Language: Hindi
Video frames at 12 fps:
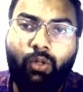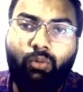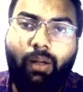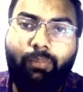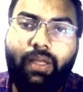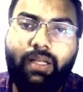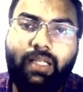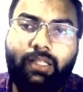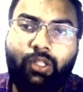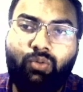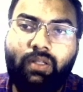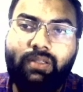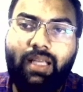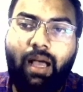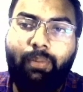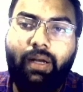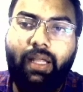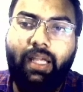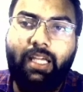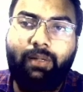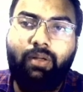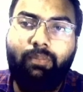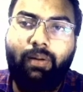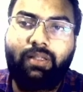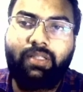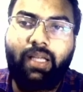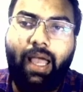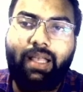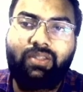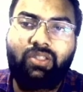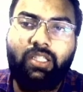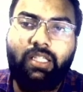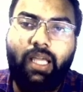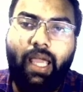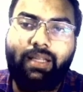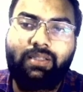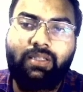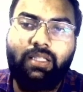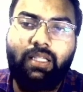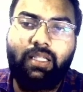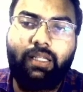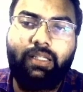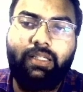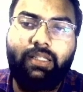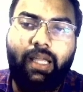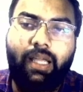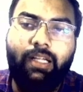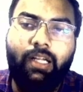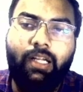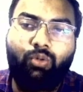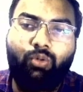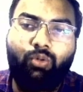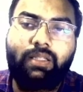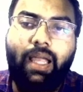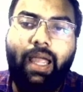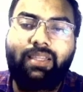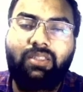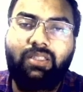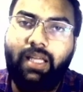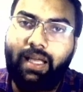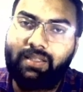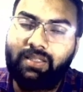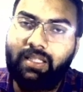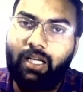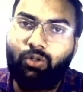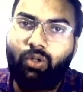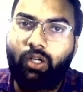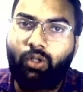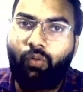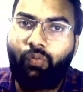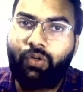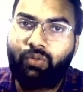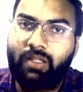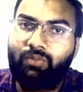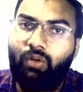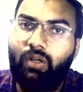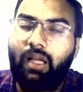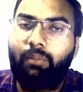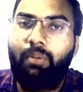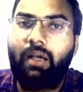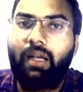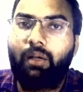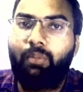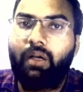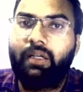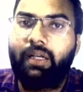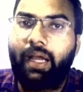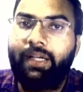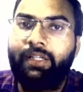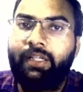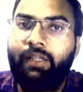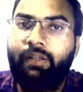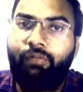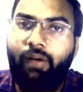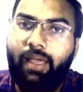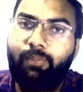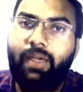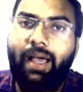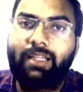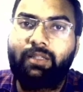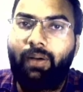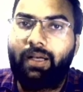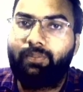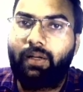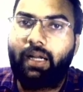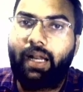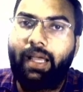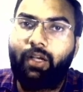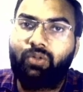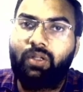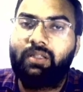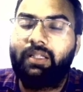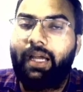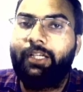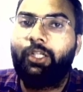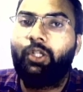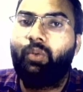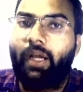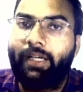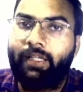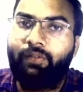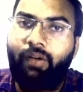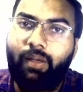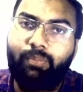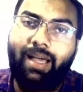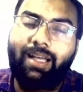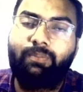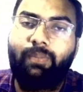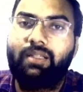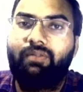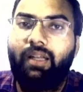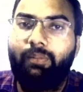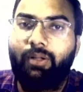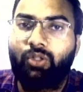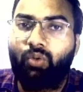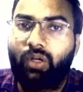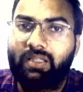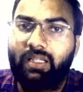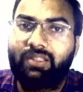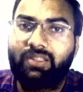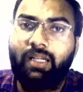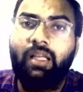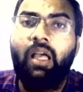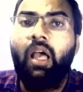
तो आप देख सकते हैं स्टूडेंट्स यहाँ पर एक भी बच्चा एस टी एस सी का नहीं है तो स्टूडेंट्स एस टी एस सी का जो कट ऑफ है स्टूडेंट्स वो लगभग लगभग 95 के आसपास बना रहेगा स्टूडेंट्स 90 टू 95 के आसपास वाले बच्चों का सिलेक्शन